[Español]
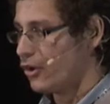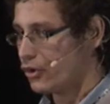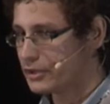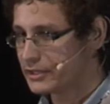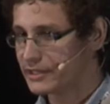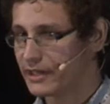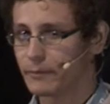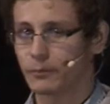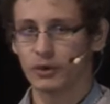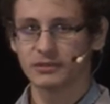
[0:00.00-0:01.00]
Hoy en
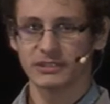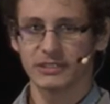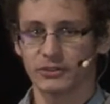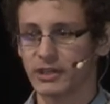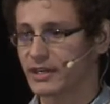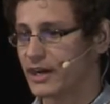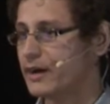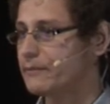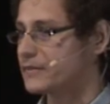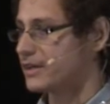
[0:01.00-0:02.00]
día puedo decir que estoy
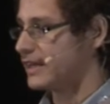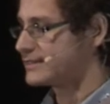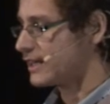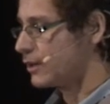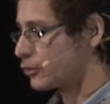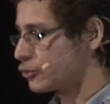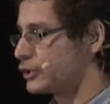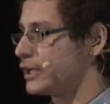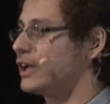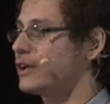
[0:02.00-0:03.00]
acá gracias a la
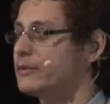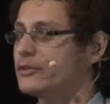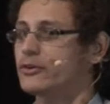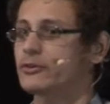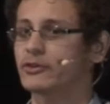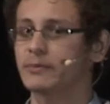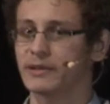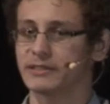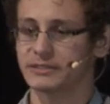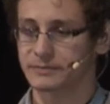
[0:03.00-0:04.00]
oportunidad que me dio nuestro
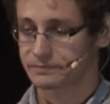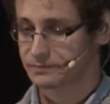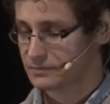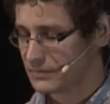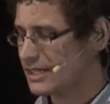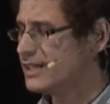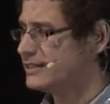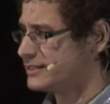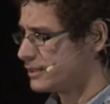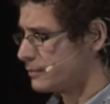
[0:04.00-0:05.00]
país.
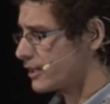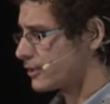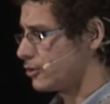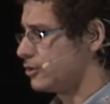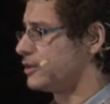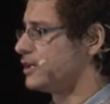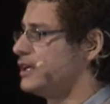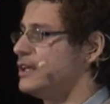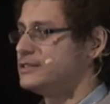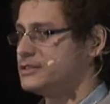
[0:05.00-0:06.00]
Sin embargo,
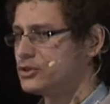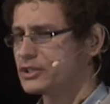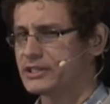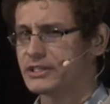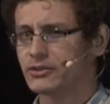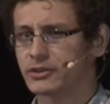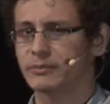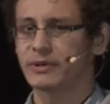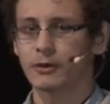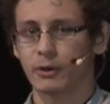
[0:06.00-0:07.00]
sigo creyendo que
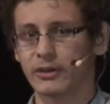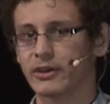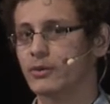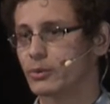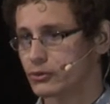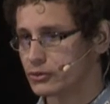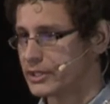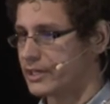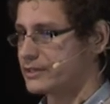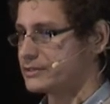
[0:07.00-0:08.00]
en Paraguay no hay
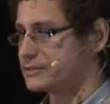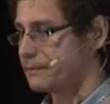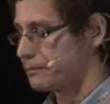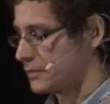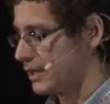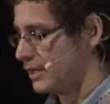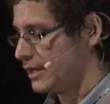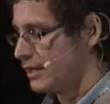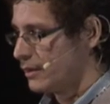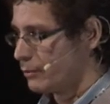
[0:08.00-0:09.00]
oportunidades.
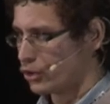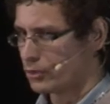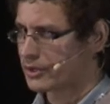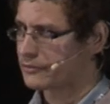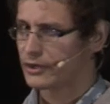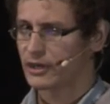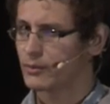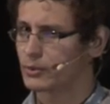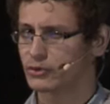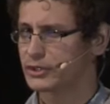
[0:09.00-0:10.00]
Pero no me refiero a
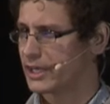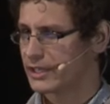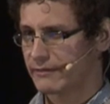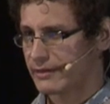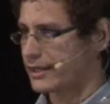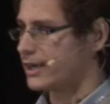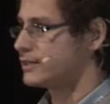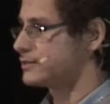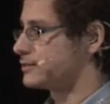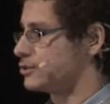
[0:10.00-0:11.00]
las oportunidades de
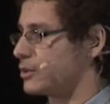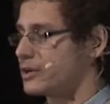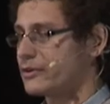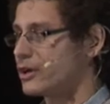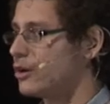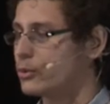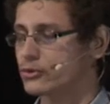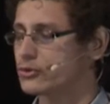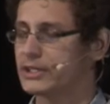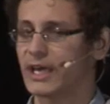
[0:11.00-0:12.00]
becas, no me refiero a las
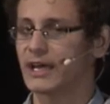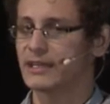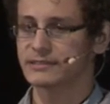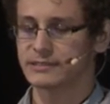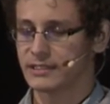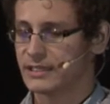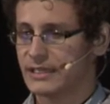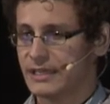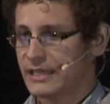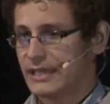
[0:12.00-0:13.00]
oportunidades
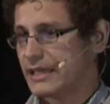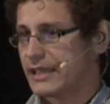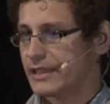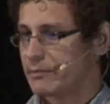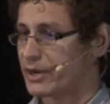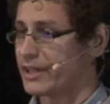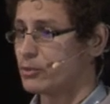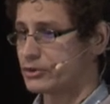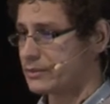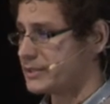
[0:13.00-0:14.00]
para
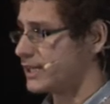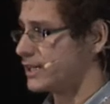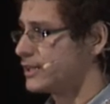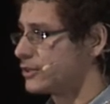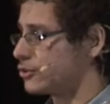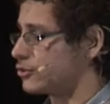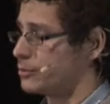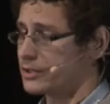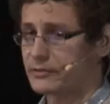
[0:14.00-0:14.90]
demostrar mi talento, no me